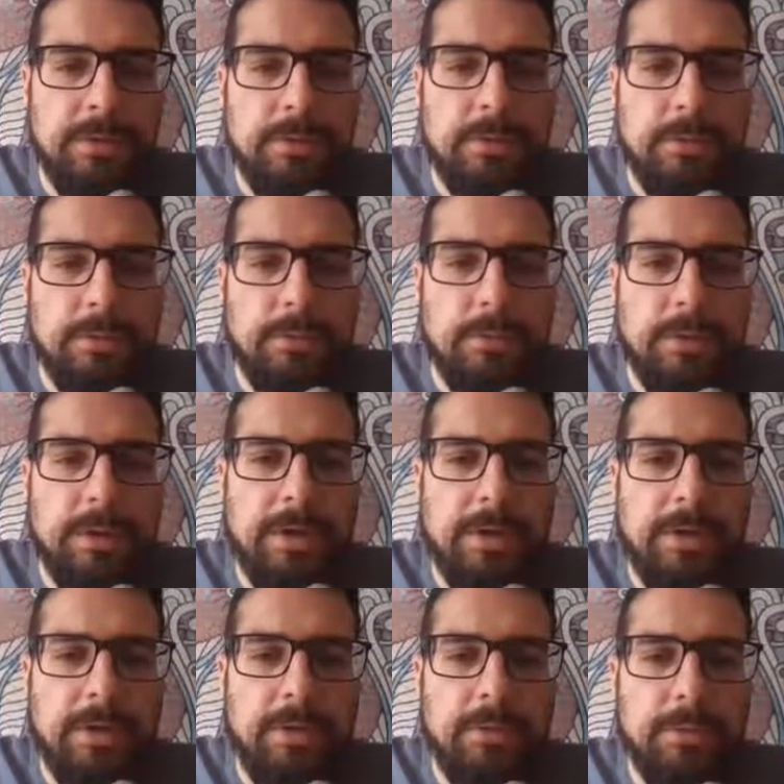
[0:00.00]
Und oh
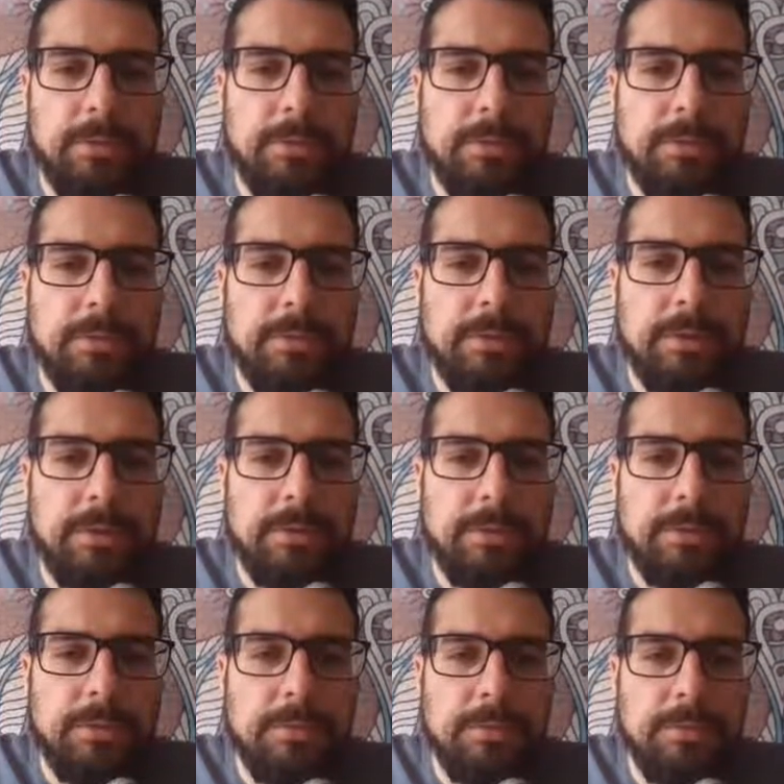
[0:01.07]
nein, ein Ghoul,
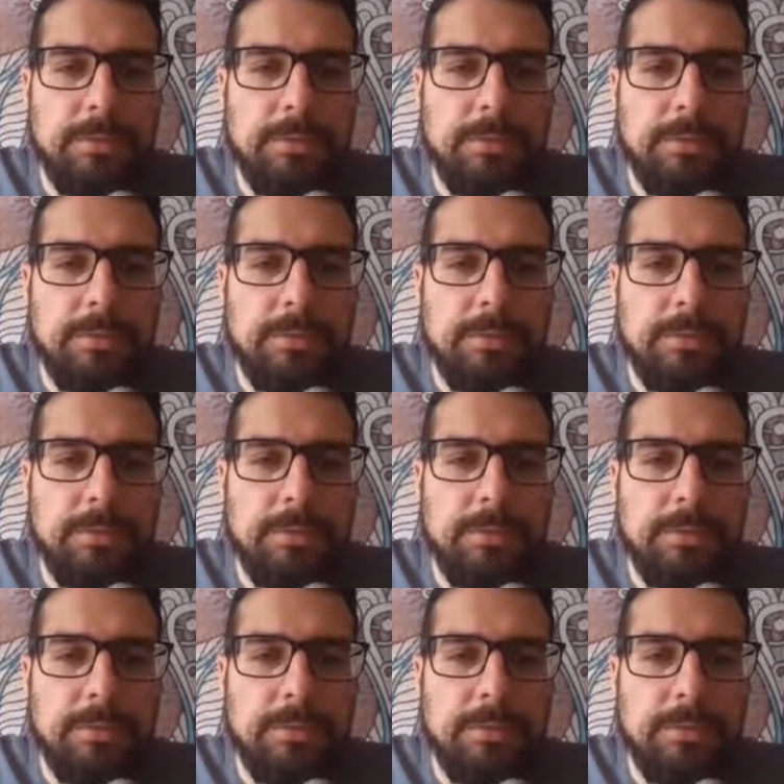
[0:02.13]
den